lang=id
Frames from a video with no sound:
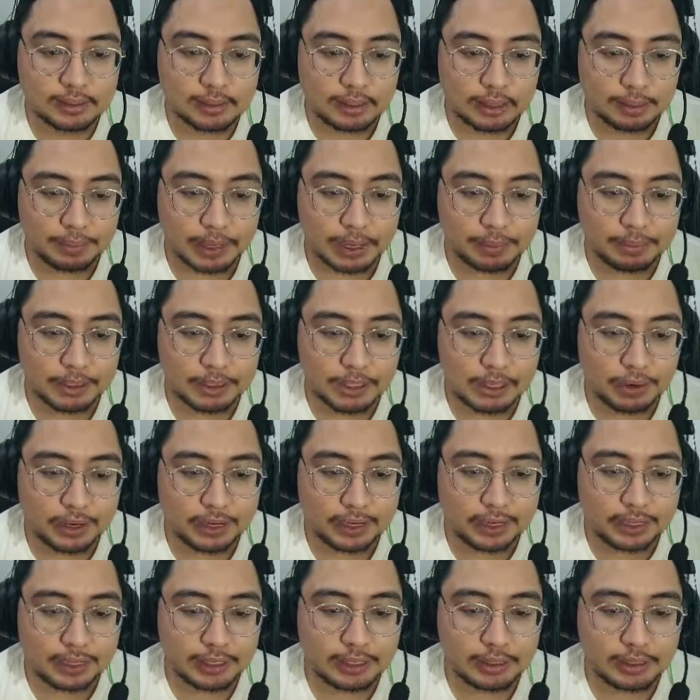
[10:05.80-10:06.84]
Apakah bisa
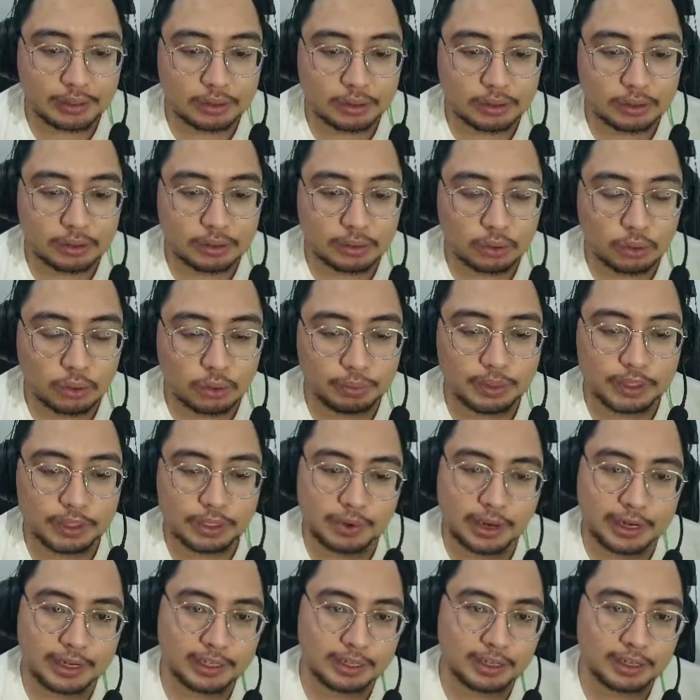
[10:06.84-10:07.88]
one hit? Oh bisa
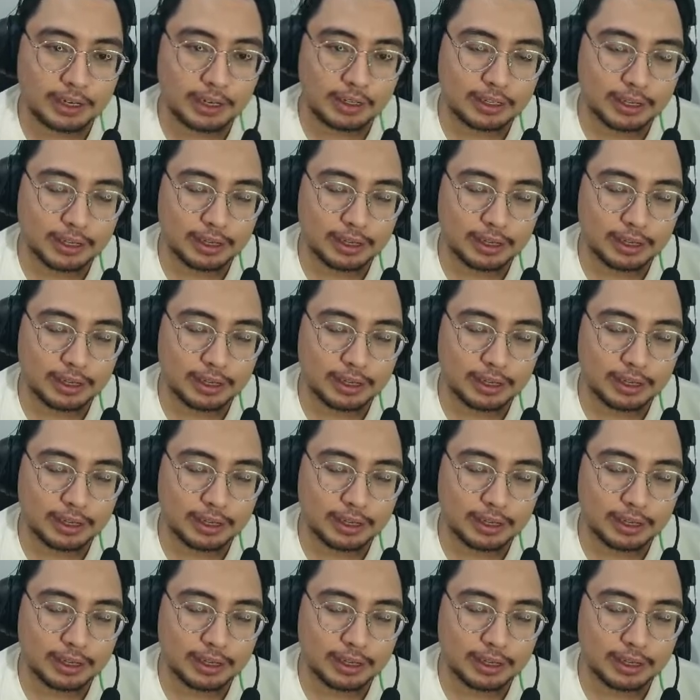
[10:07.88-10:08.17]
one hit ternyata.